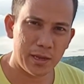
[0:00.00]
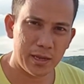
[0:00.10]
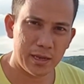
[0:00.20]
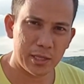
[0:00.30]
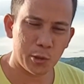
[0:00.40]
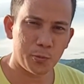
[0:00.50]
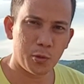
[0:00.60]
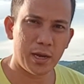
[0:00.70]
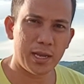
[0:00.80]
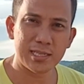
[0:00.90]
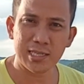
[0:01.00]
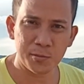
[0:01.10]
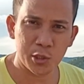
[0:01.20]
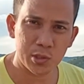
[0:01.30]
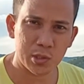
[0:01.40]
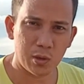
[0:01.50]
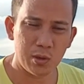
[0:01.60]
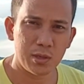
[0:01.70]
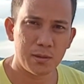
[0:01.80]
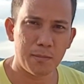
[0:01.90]
Ito po ay assumptions ko.
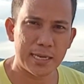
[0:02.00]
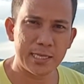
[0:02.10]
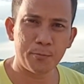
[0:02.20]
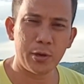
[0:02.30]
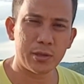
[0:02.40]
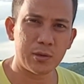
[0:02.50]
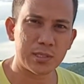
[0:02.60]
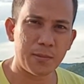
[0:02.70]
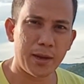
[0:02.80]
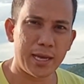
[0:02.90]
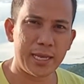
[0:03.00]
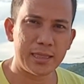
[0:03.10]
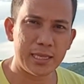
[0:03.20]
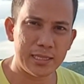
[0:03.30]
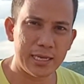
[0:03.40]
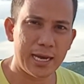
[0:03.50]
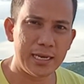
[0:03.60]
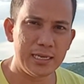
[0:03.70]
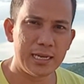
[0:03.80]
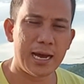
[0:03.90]
Base po ito sa mga naintindihan
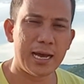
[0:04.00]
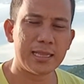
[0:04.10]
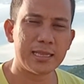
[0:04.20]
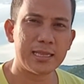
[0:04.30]
at